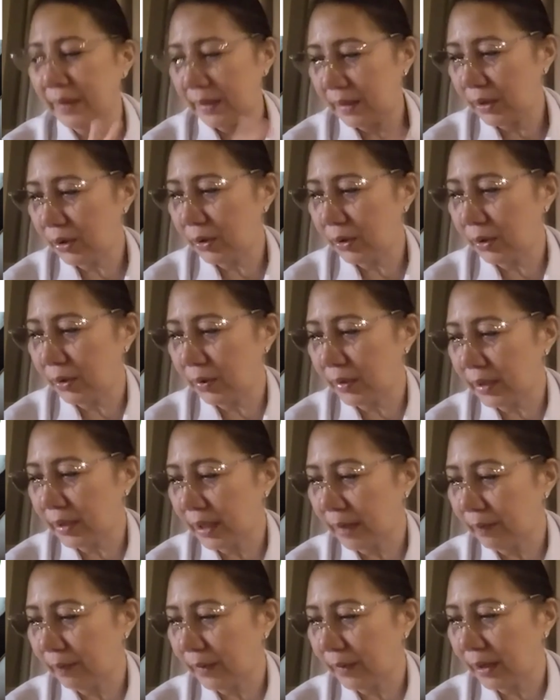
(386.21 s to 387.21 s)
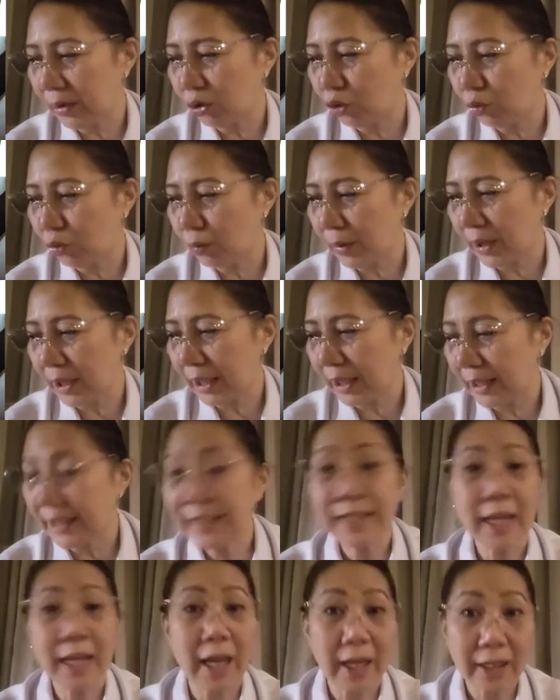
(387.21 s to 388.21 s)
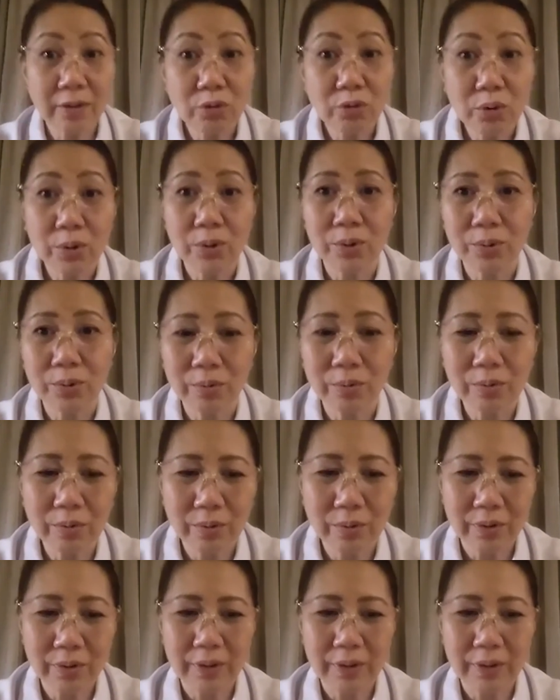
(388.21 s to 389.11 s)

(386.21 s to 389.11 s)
you know, something to be assigned to you?